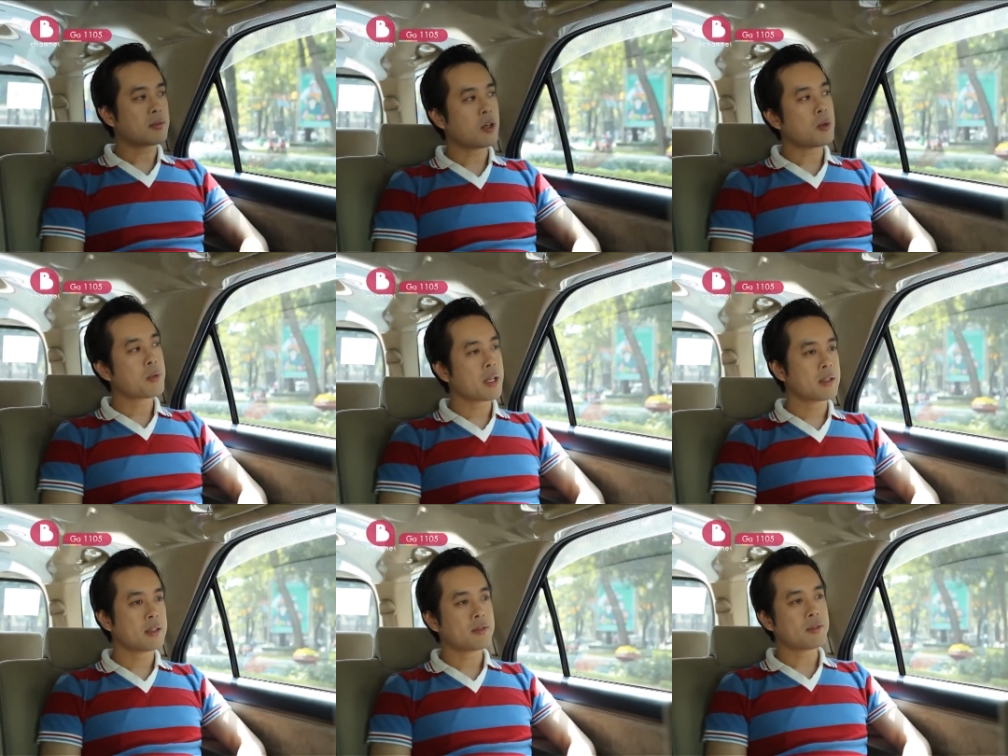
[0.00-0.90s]
khôn
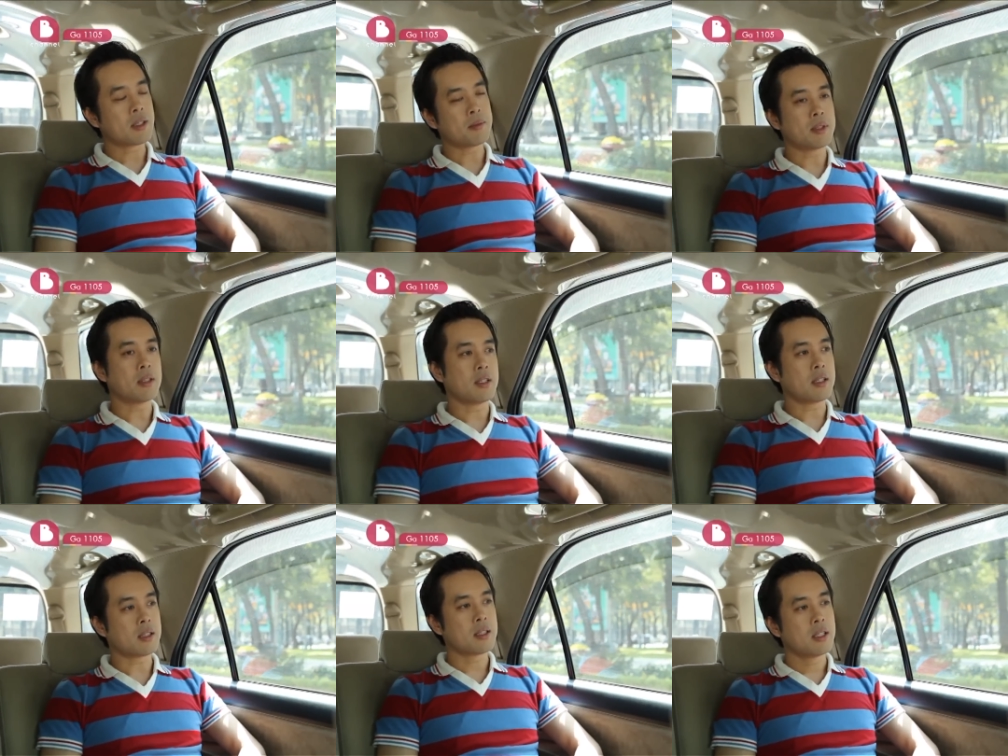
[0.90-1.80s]
ngoan hơn và mình
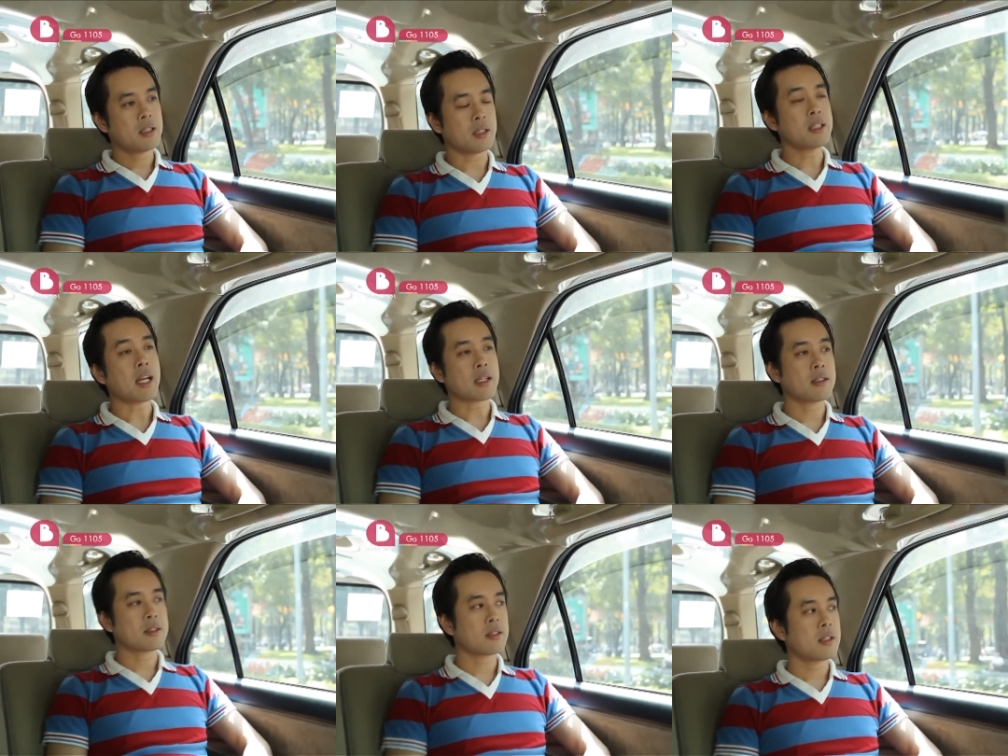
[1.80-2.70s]
à, chững chạc
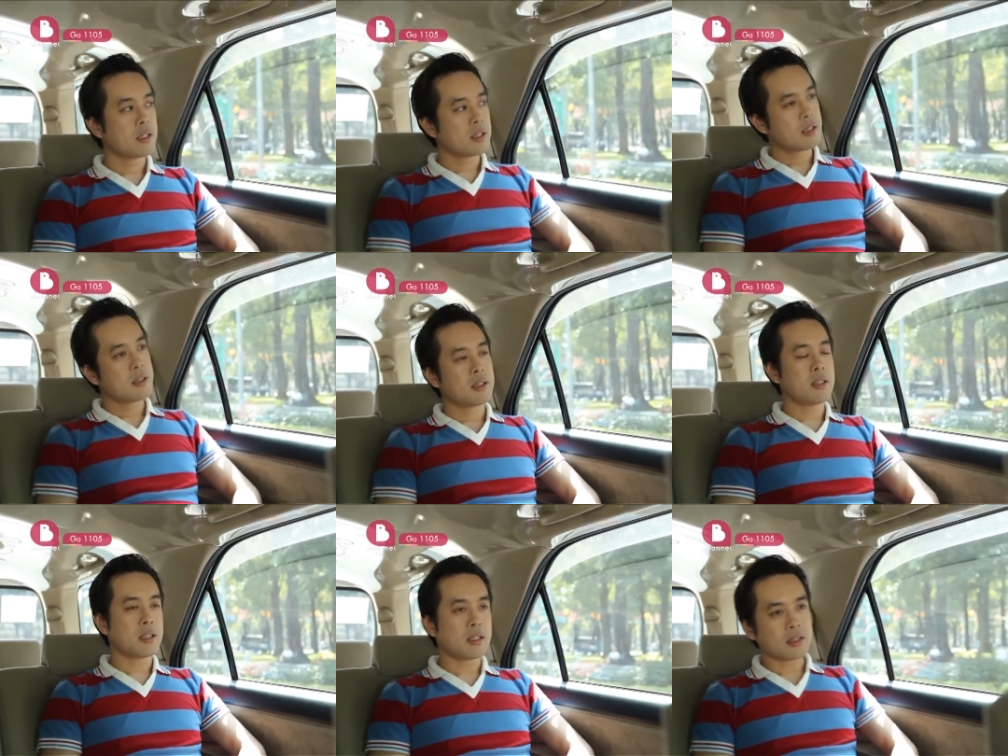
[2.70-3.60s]
hơn
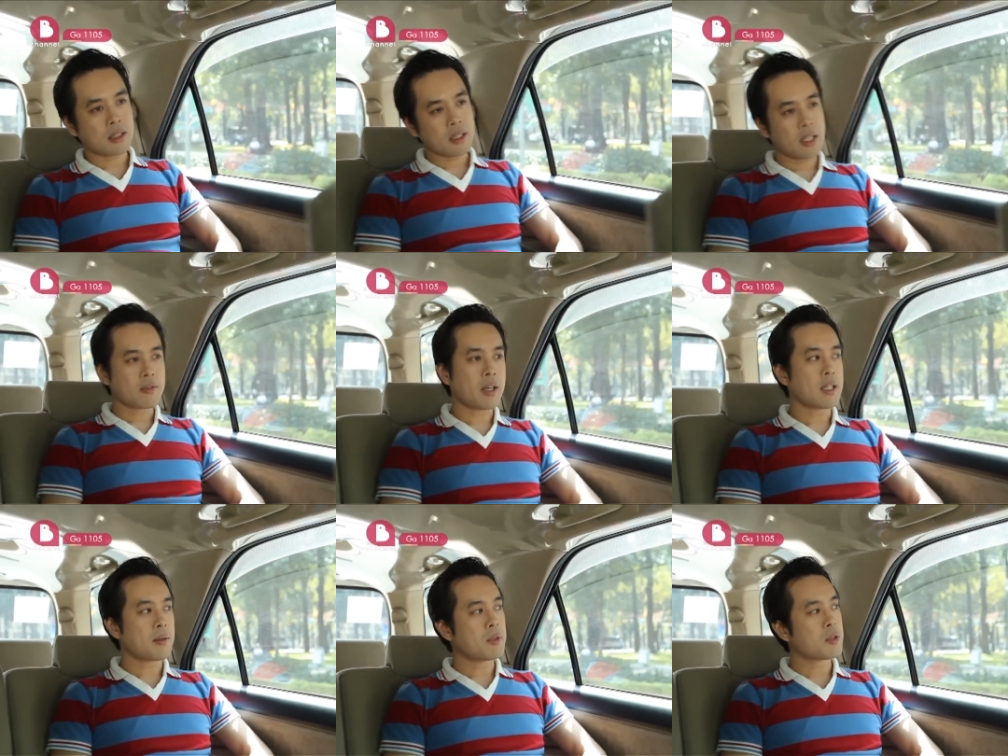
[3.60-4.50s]
thì à, cách đây vài
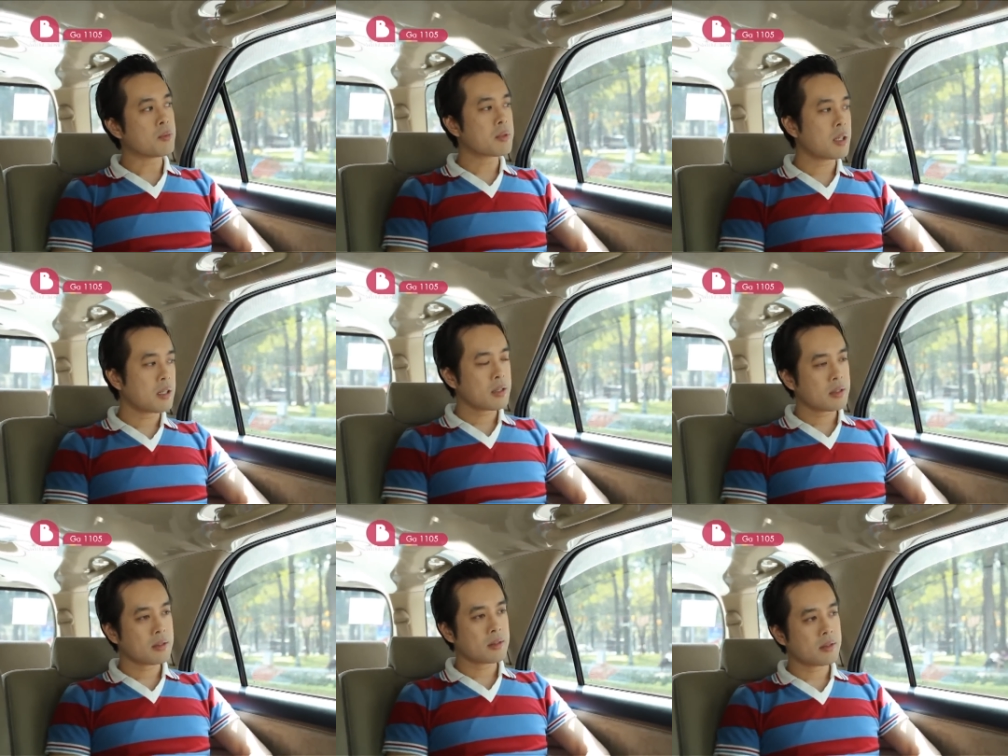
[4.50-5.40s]
năm linh cũng có
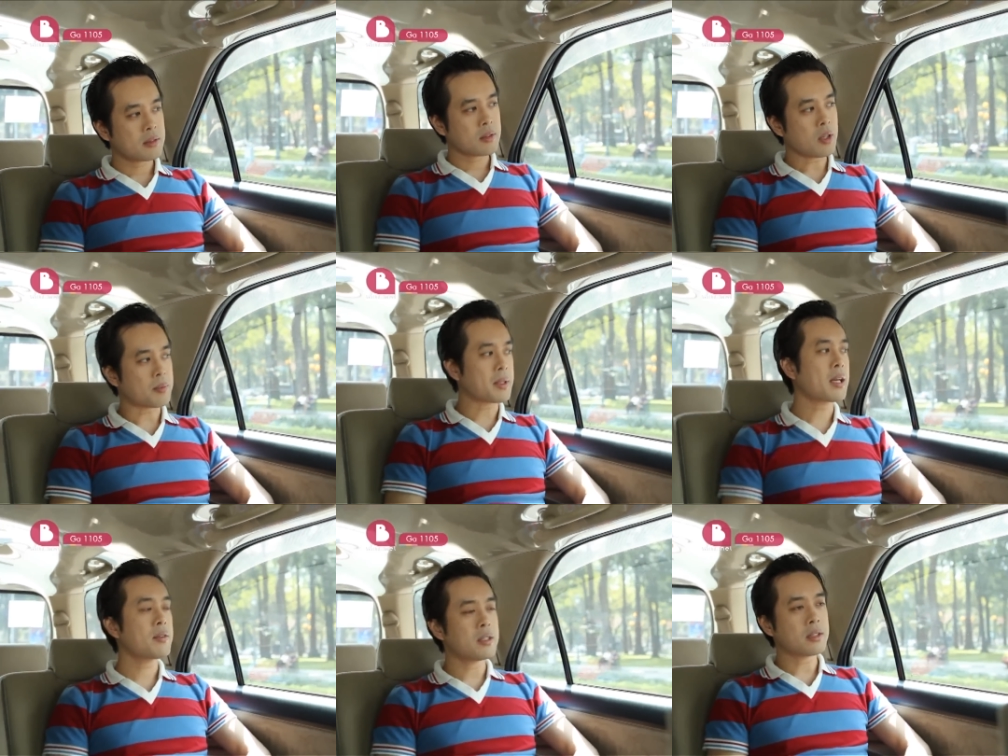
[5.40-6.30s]
à, hợp
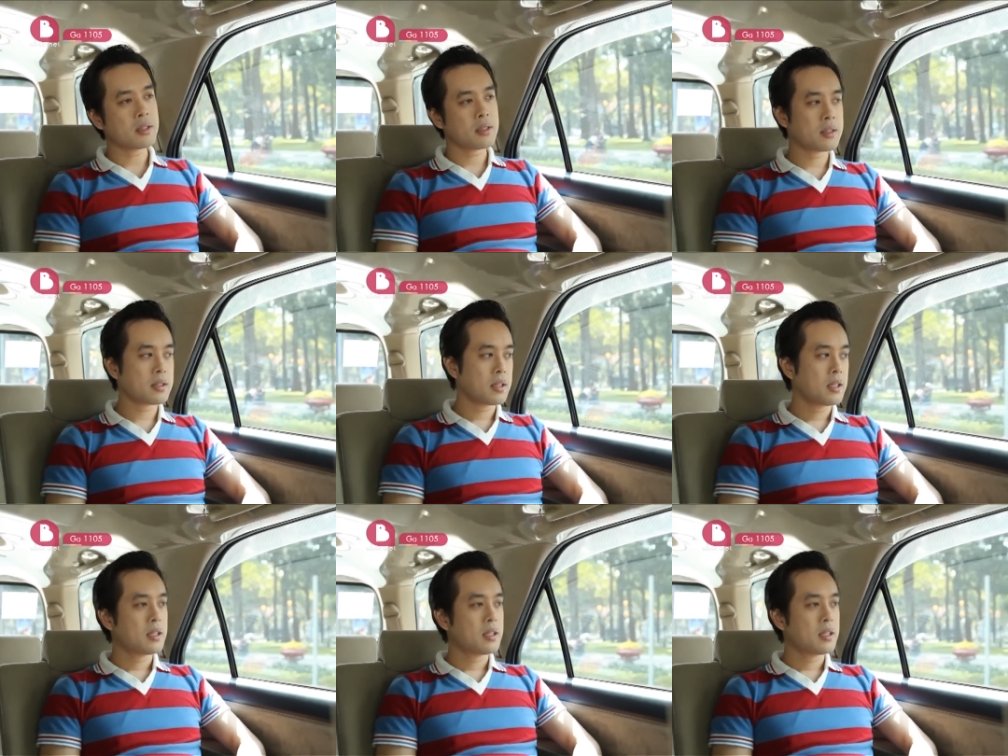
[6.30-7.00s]
tác với những à,